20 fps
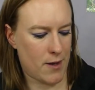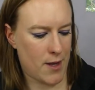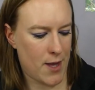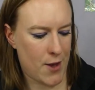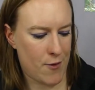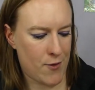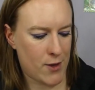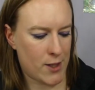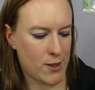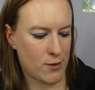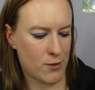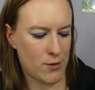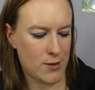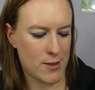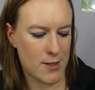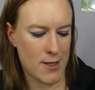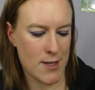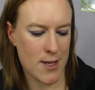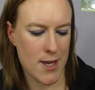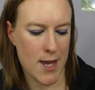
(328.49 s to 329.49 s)
Avec
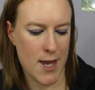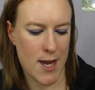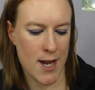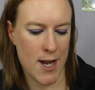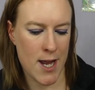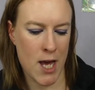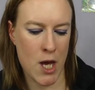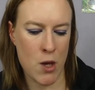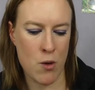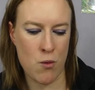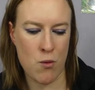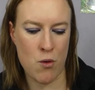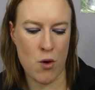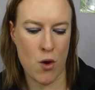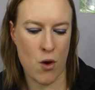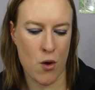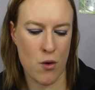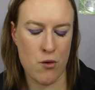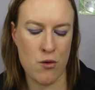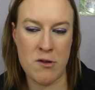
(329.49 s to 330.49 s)
ceci, elle a eu
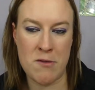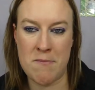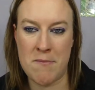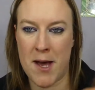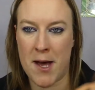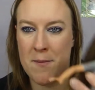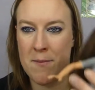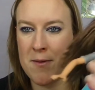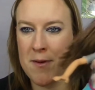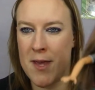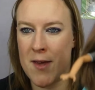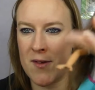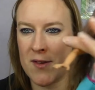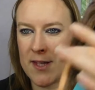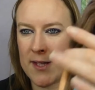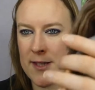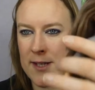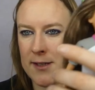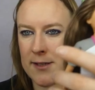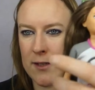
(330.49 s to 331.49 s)
euh, une Barbie avec
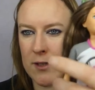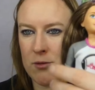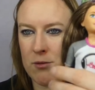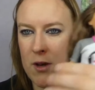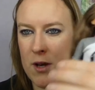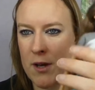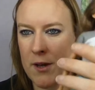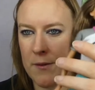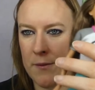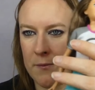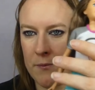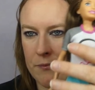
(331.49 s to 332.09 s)
des accessoires.